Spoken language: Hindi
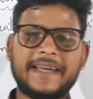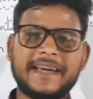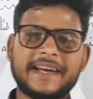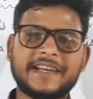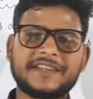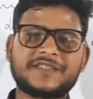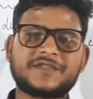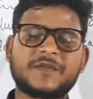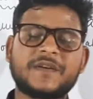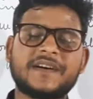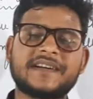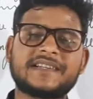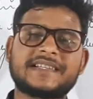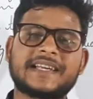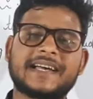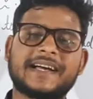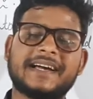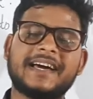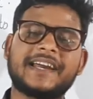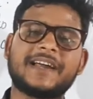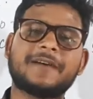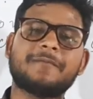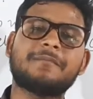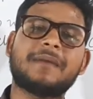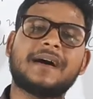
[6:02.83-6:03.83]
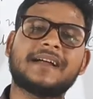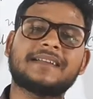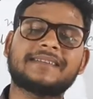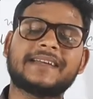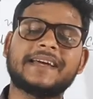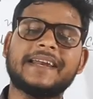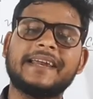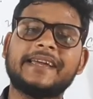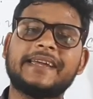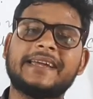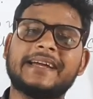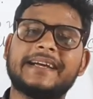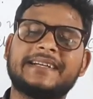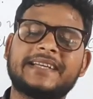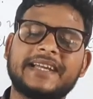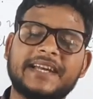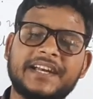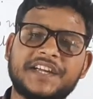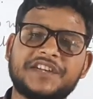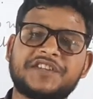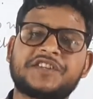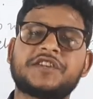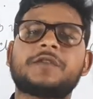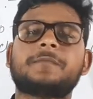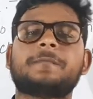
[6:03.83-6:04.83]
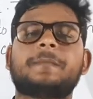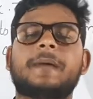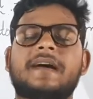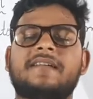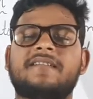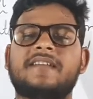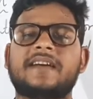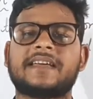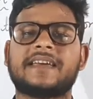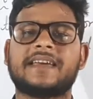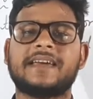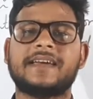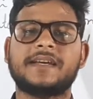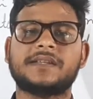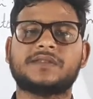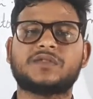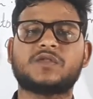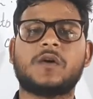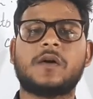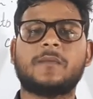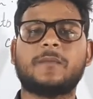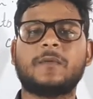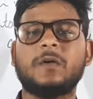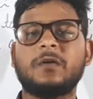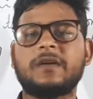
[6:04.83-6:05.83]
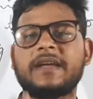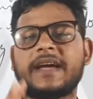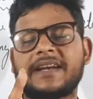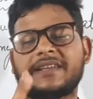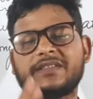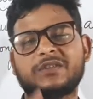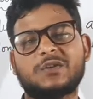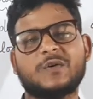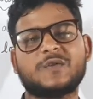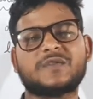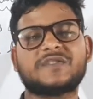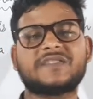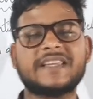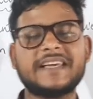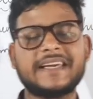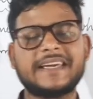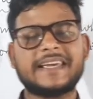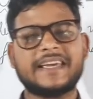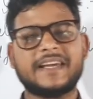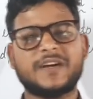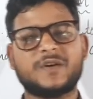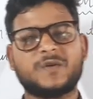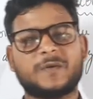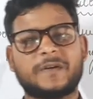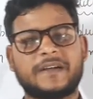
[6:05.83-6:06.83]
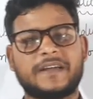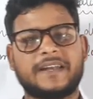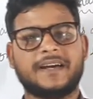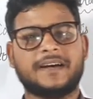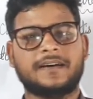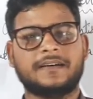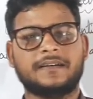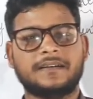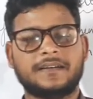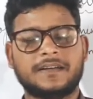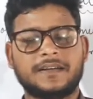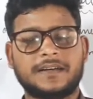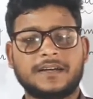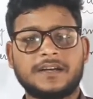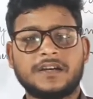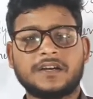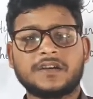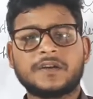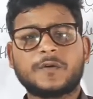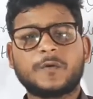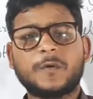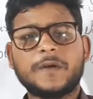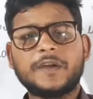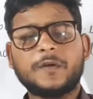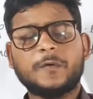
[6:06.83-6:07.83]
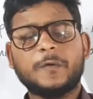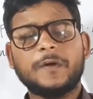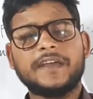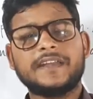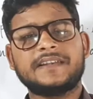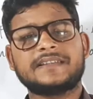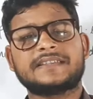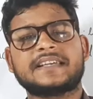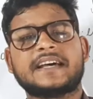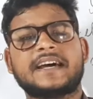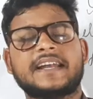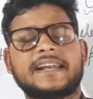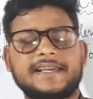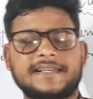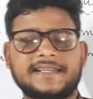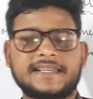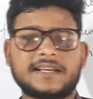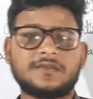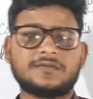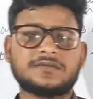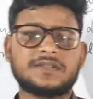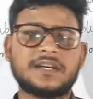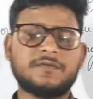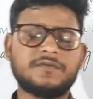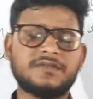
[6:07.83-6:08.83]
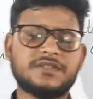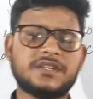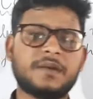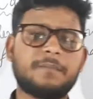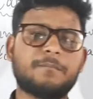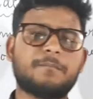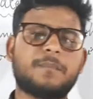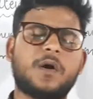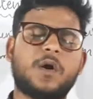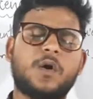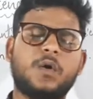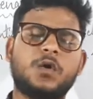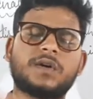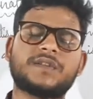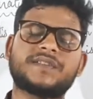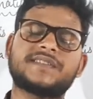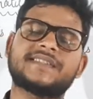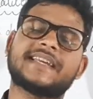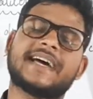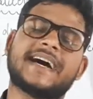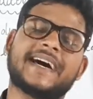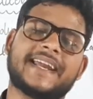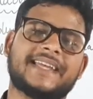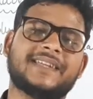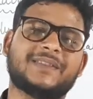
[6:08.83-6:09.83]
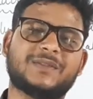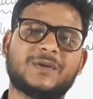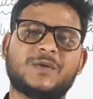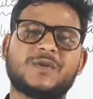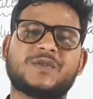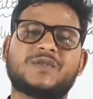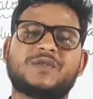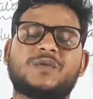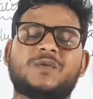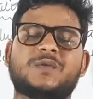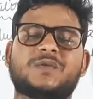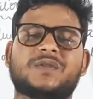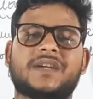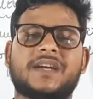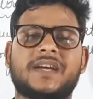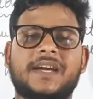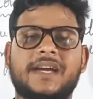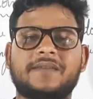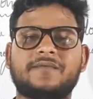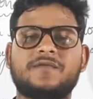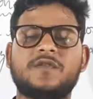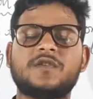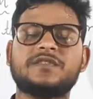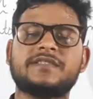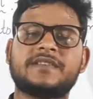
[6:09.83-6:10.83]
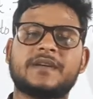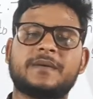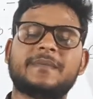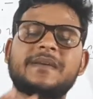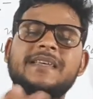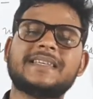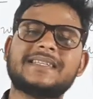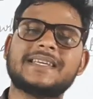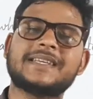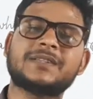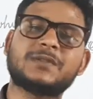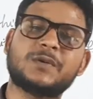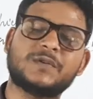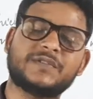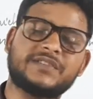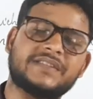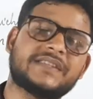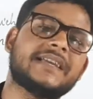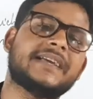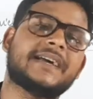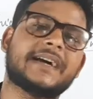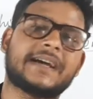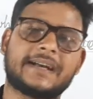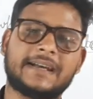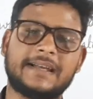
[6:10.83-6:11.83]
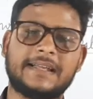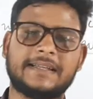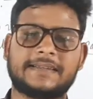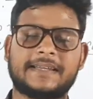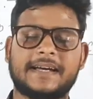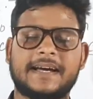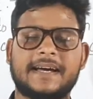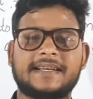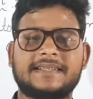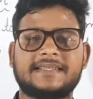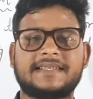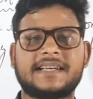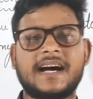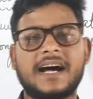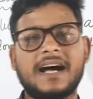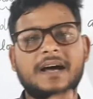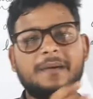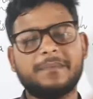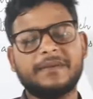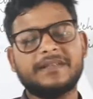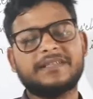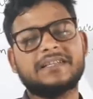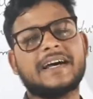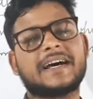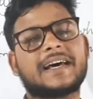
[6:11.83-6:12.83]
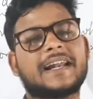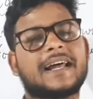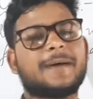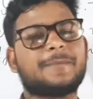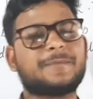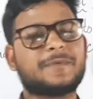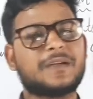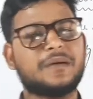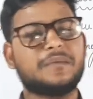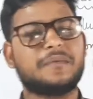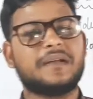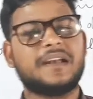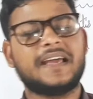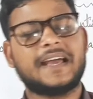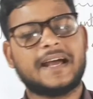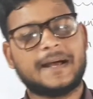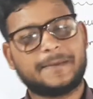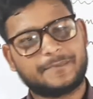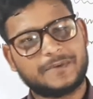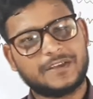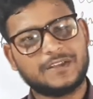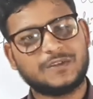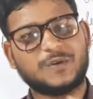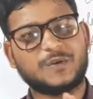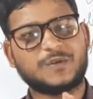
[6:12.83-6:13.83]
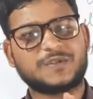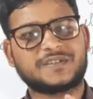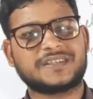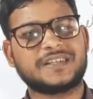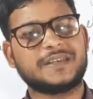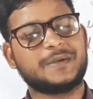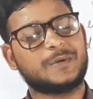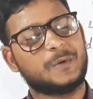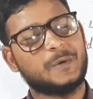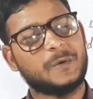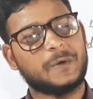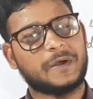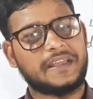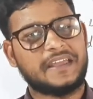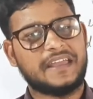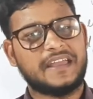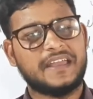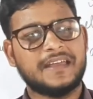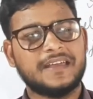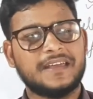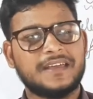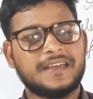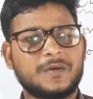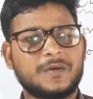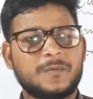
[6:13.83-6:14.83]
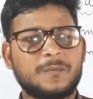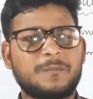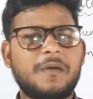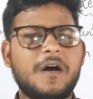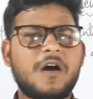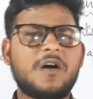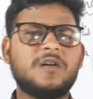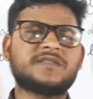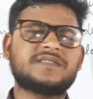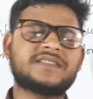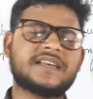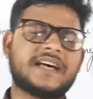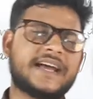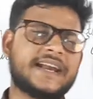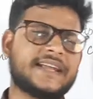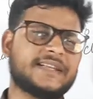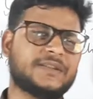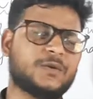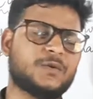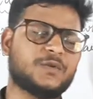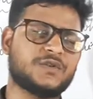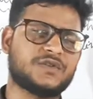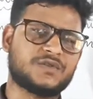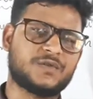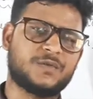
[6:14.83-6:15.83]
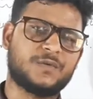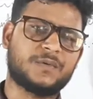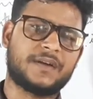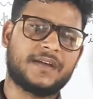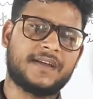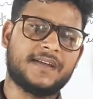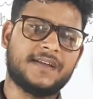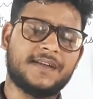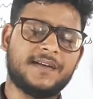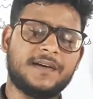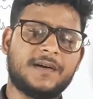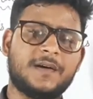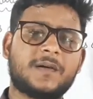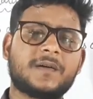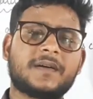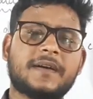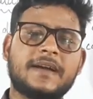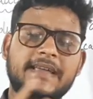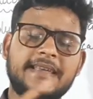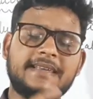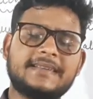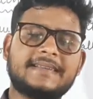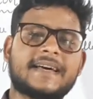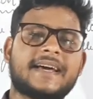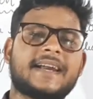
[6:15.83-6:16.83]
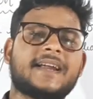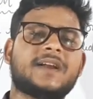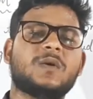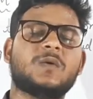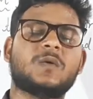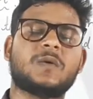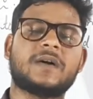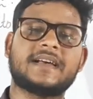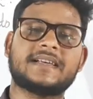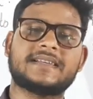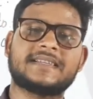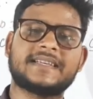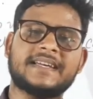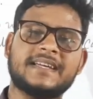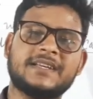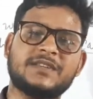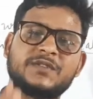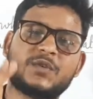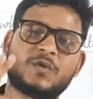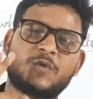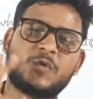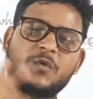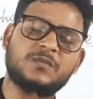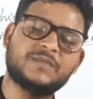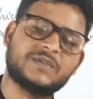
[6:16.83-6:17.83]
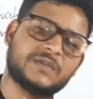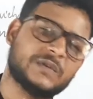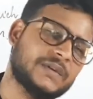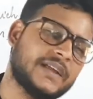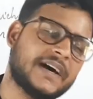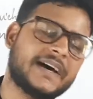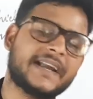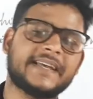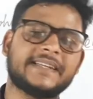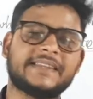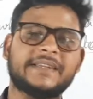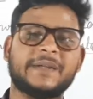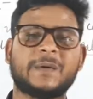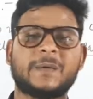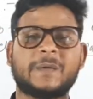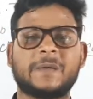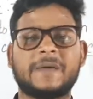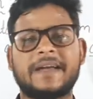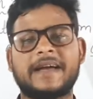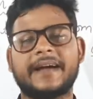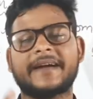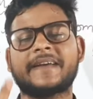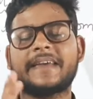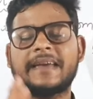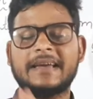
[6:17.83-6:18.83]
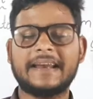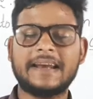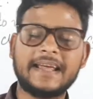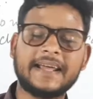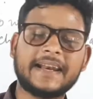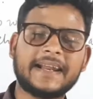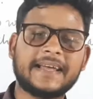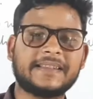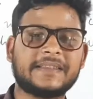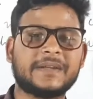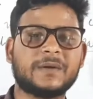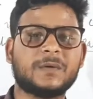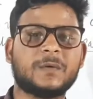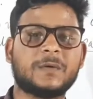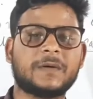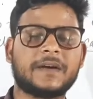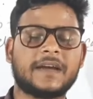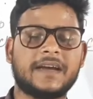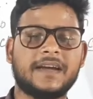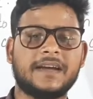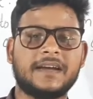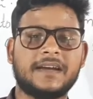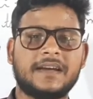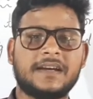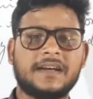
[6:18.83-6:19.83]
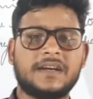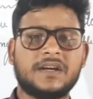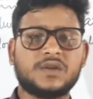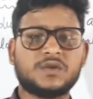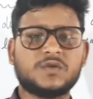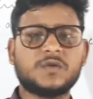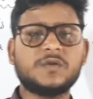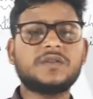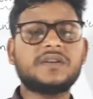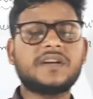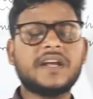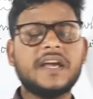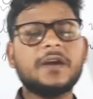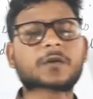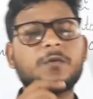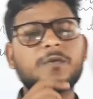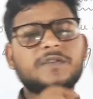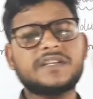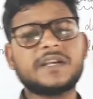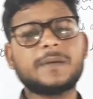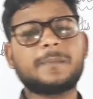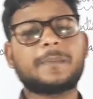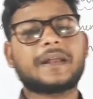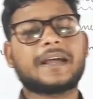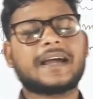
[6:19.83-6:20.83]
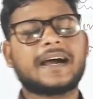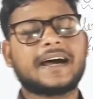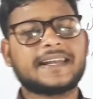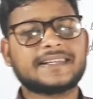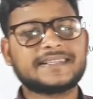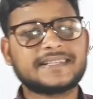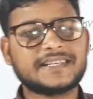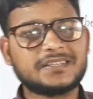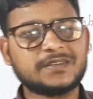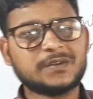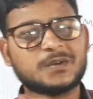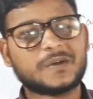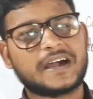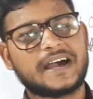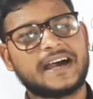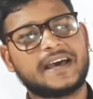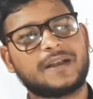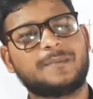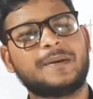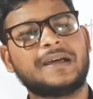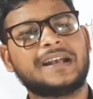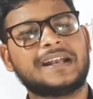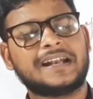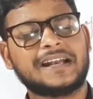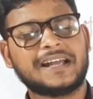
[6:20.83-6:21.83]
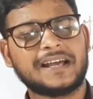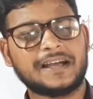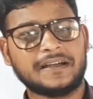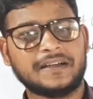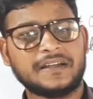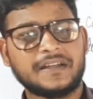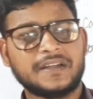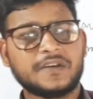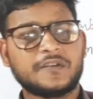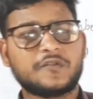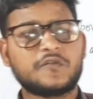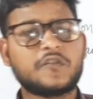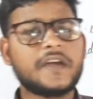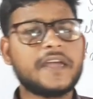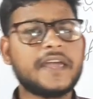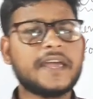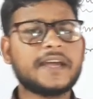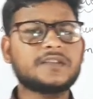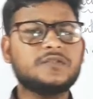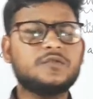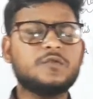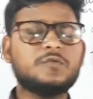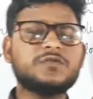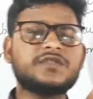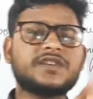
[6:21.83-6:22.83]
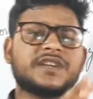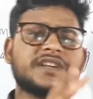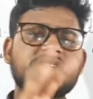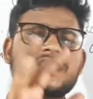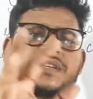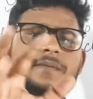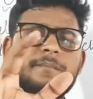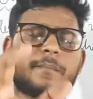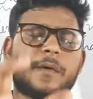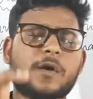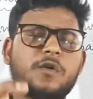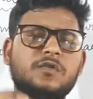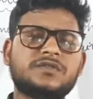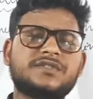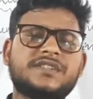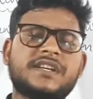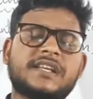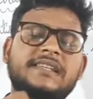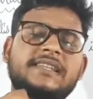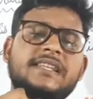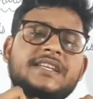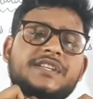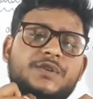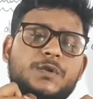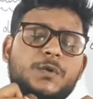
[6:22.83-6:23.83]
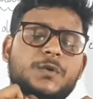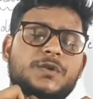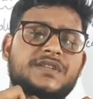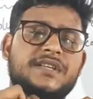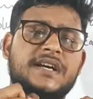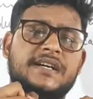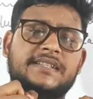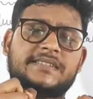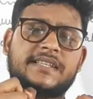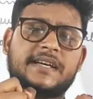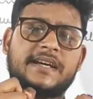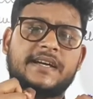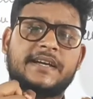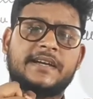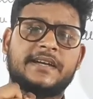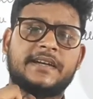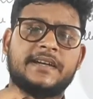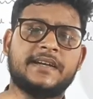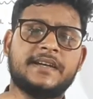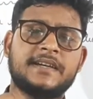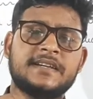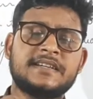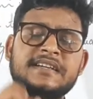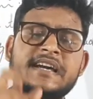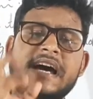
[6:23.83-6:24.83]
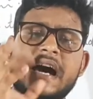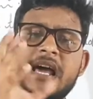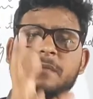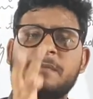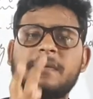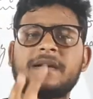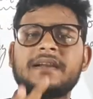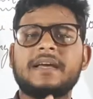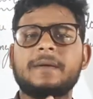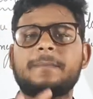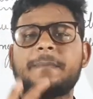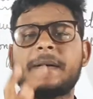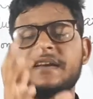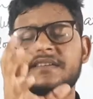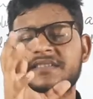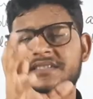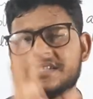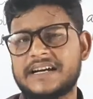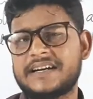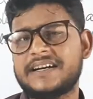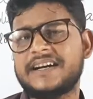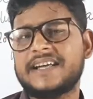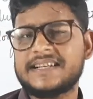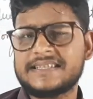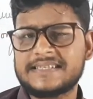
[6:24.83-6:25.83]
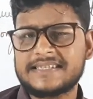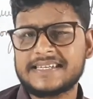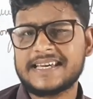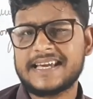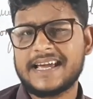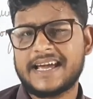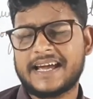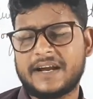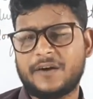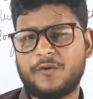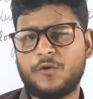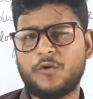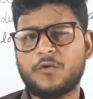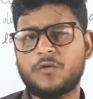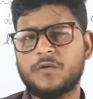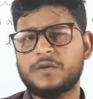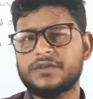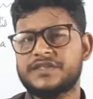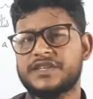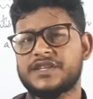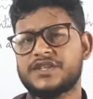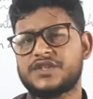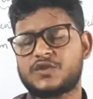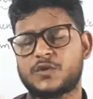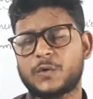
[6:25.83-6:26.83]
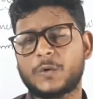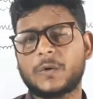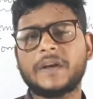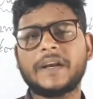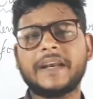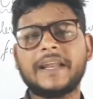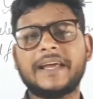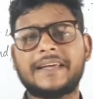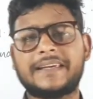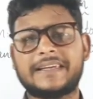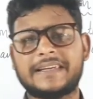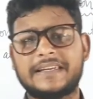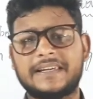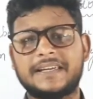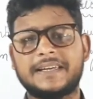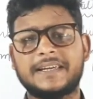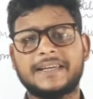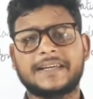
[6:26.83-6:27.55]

डियर स्टूडेंट्स अगर हम बात करें केटेनेशन पावर की तो आप लोग यार दोस्ती किए होंगे ना कोई कोई इंसान ऐसा होता है उसके बहुत सारे दोस्त होते हैं वो सभी से दोस्ती कर लेता है जहां विचार आपके मिले आपकी दोस्ती हो गई बहुत सारे दोस्त होंगे और कई सारे लोग ऐसे हैं जो गुमशुदा रहते होंगे अकेले रहते होंगे तो ठीक उसी प्रकार से जो कार्बन है ना वो एक दूसरे से बहुत जल्दी जुड़ जाता है कार्बन के पास टेंडेंसी है लोगों से जुड़ने की